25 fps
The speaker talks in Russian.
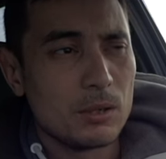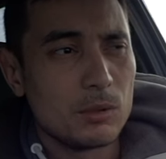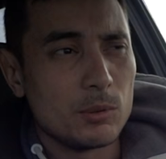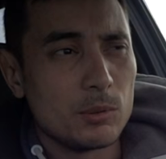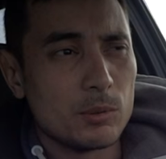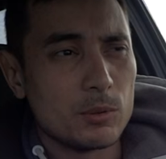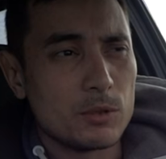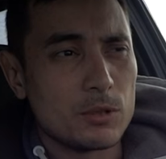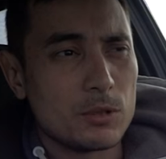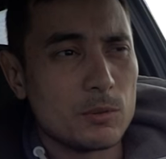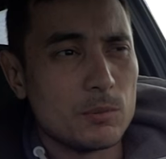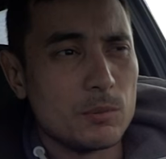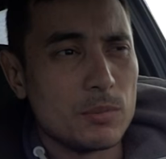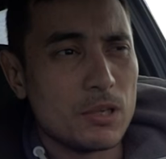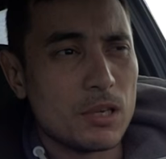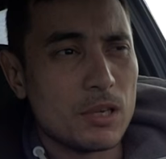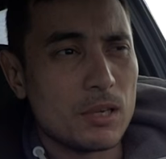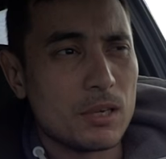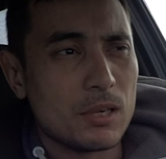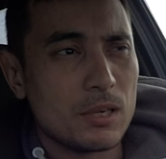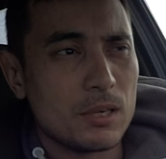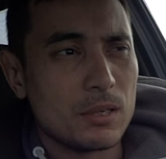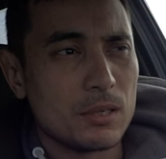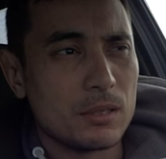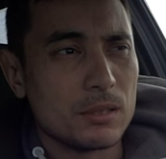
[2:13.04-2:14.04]
у
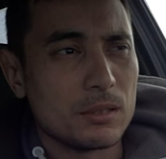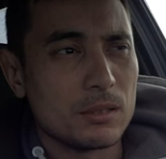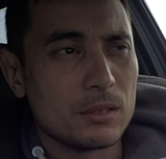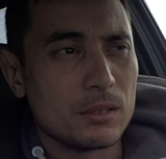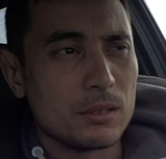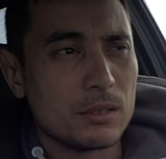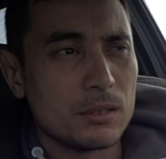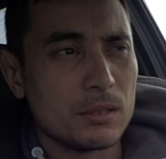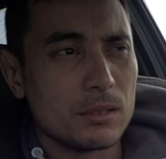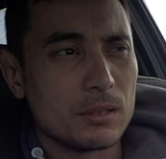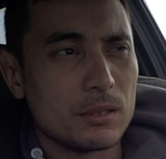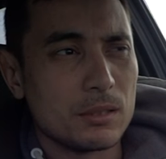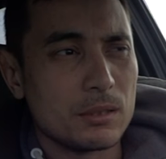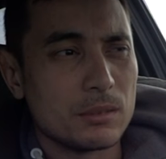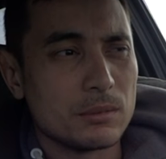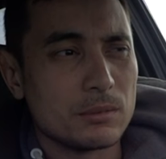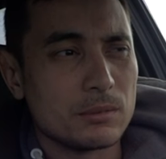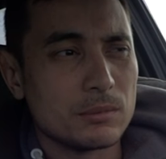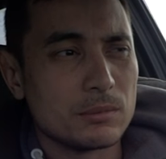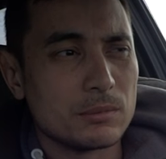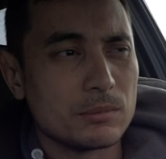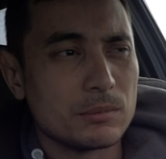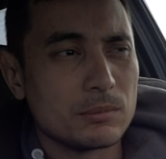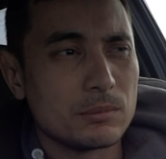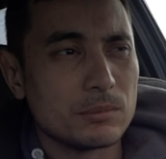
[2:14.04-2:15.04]
тебя а,
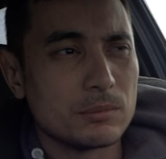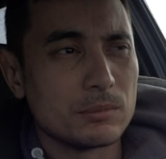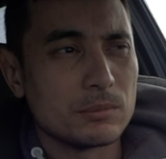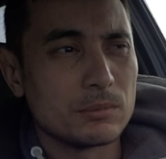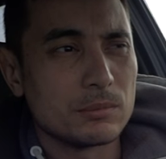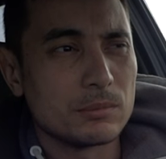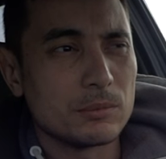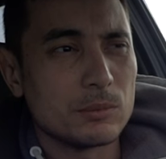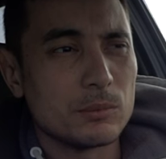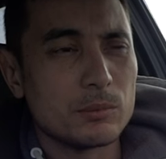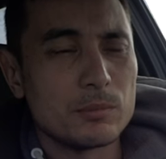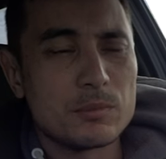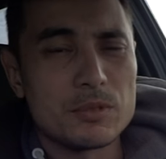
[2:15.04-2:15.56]
ну,